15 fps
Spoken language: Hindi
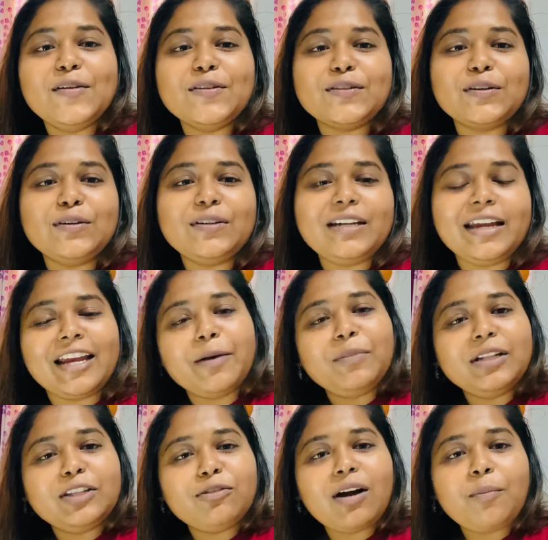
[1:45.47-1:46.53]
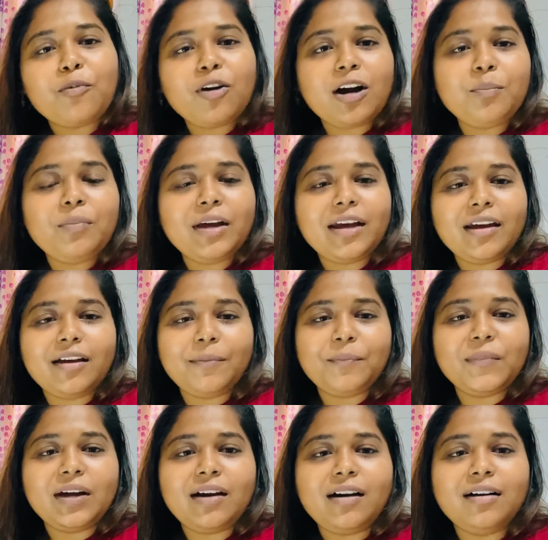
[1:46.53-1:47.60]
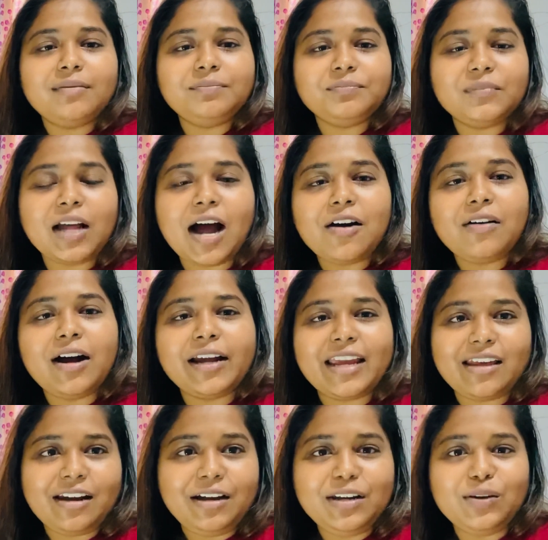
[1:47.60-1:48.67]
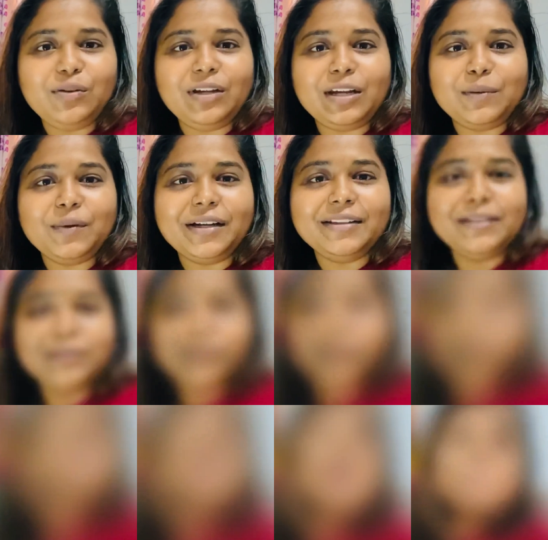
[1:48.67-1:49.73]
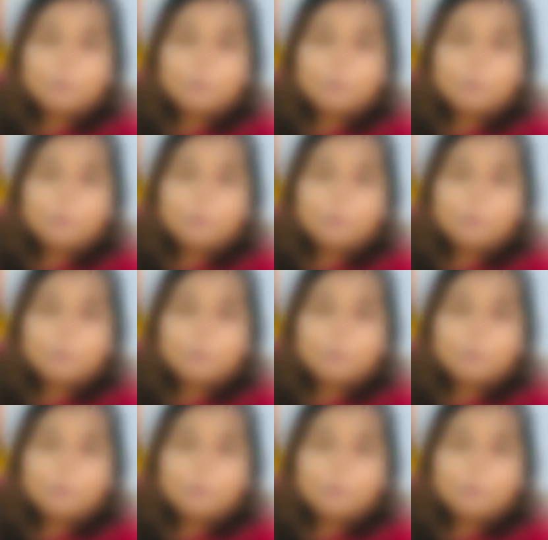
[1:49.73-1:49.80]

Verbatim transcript: सो so, ठीक है मिलती हूँ आपको अब मैं अपना नहा वहा के रेडी होने के बाद सो so, आप